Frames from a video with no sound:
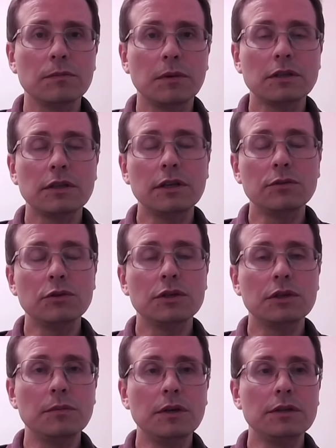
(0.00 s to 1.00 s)

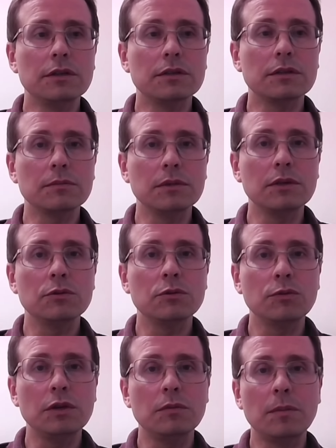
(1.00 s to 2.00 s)
последующие месяцы мы
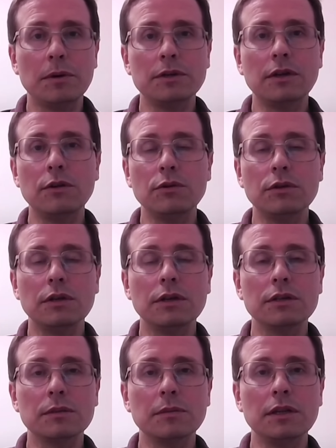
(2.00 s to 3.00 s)
увидим
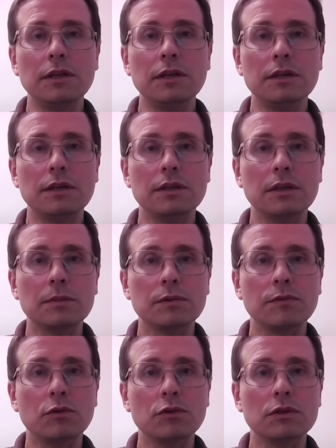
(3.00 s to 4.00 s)
определенное замедление
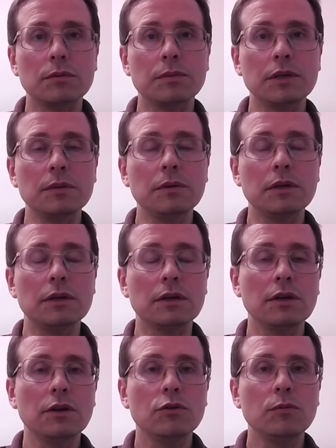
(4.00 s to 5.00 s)
темпов роста прибыли,
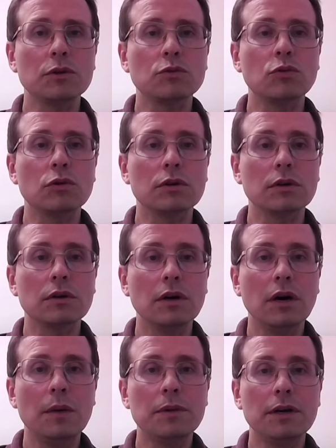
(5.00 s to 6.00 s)
поскольку,
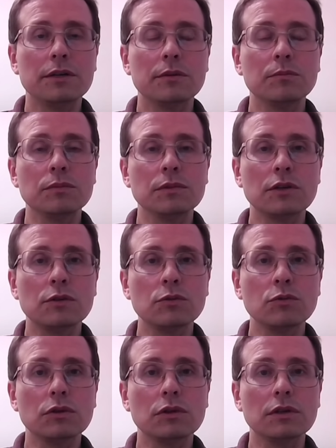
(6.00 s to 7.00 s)
опять же,
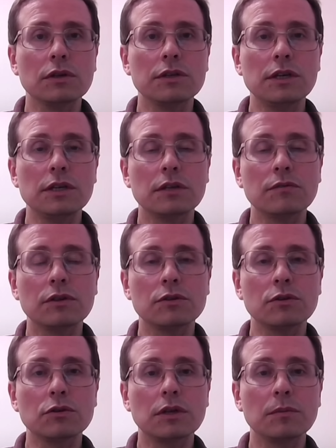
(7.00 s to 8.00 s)
начнут э, действовать
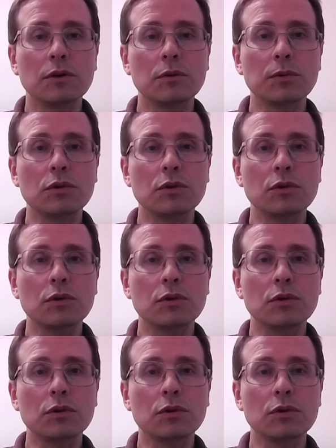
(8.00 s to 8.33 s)
жесткие